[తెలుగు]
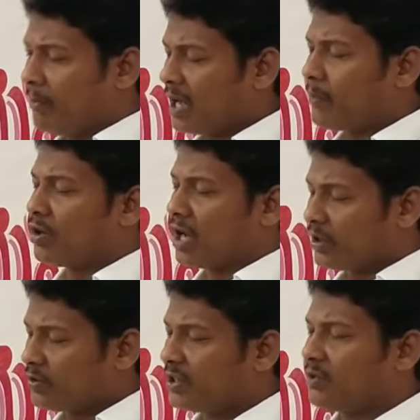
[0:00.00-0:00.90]
మనము కూడా
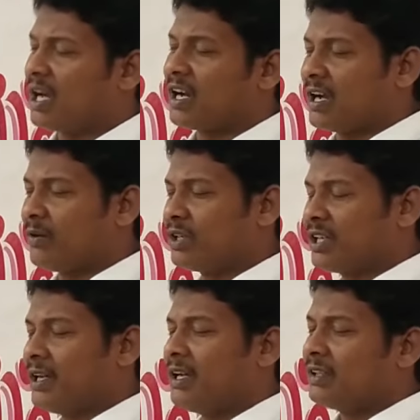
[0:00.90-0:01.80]
అటువంటి వారంగా
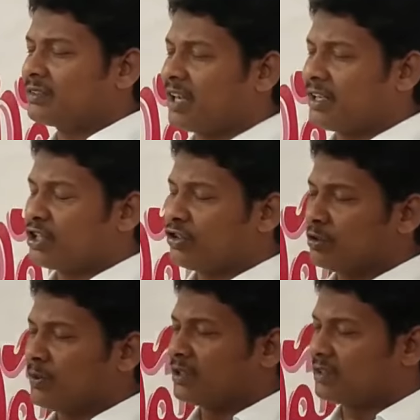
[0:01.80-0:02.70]
ఉంటే తన
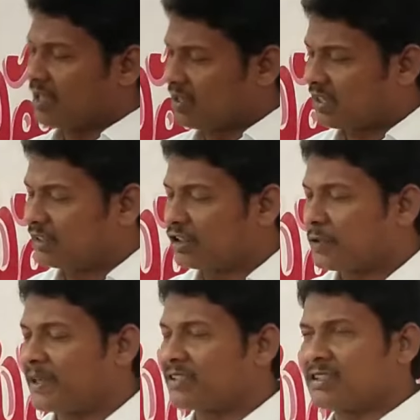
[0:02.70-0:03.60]
జీవితంలో తను
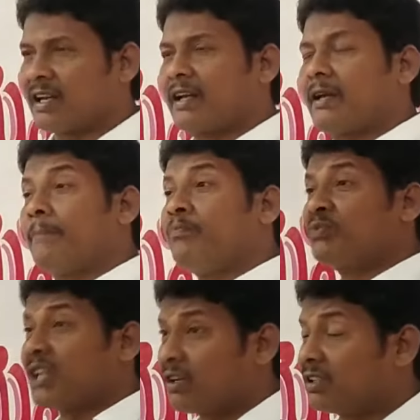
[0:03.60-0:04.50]
సంతోషపరచడానికి
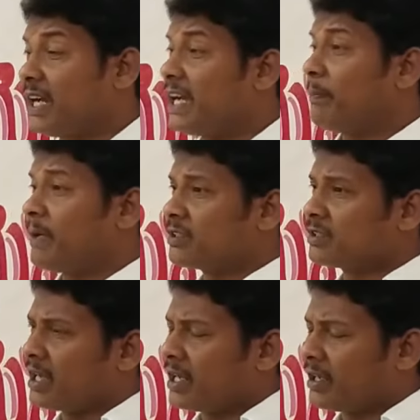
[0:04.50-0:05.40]
తను
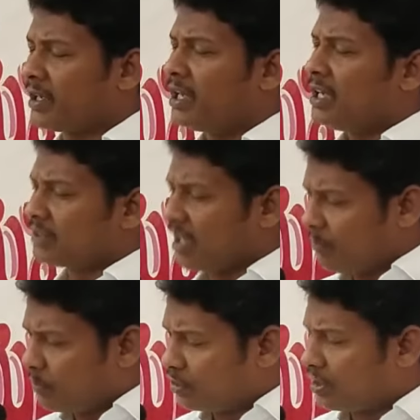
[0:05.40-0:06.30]
ధైర్యపరచడానికి
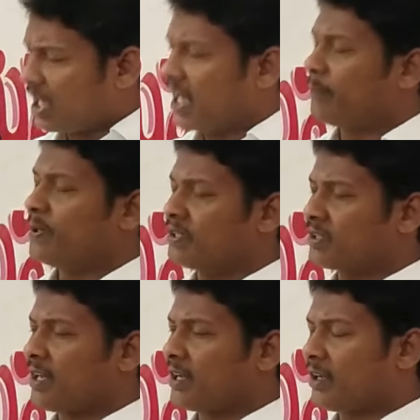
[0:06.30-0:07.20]
తను ముందుకు
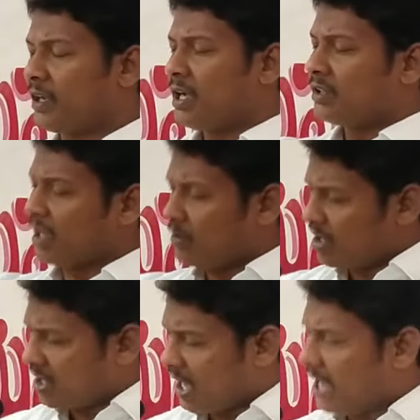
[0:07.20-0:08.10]
నడిపించడానికి తను
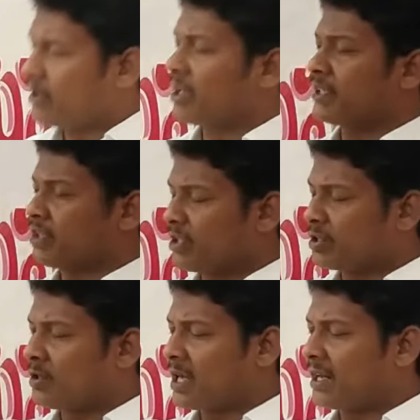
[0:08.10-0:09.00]
ఒక నాయకుడిగా
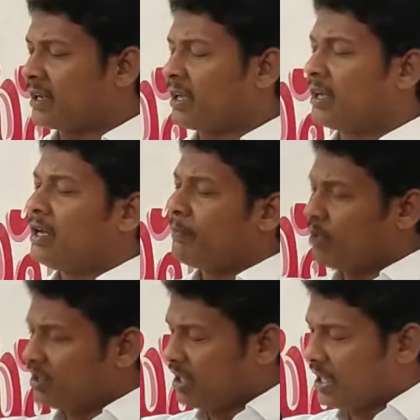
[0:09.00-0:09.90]
చేసుకోవడానికి
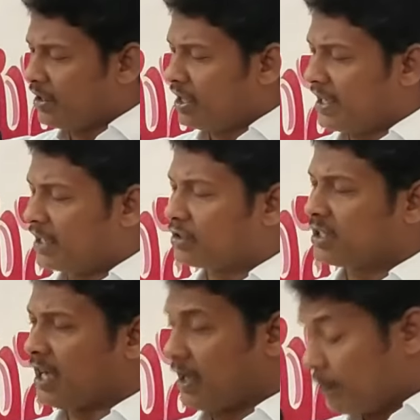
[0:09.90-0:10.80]
మిథ్యానీయుల
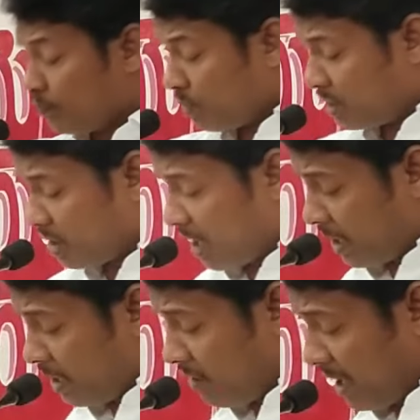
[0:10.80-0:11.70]
ఎదుట
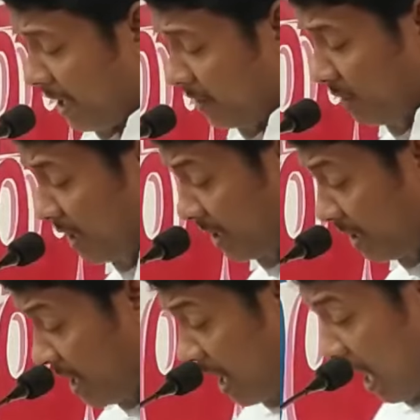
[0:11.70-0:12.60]
మిథ్యానీయులు అనేటువంటి
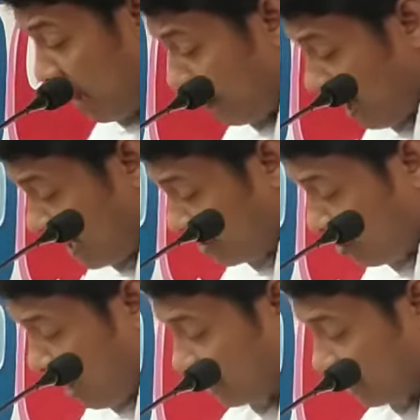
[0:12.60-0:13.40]
ఆ మాటకు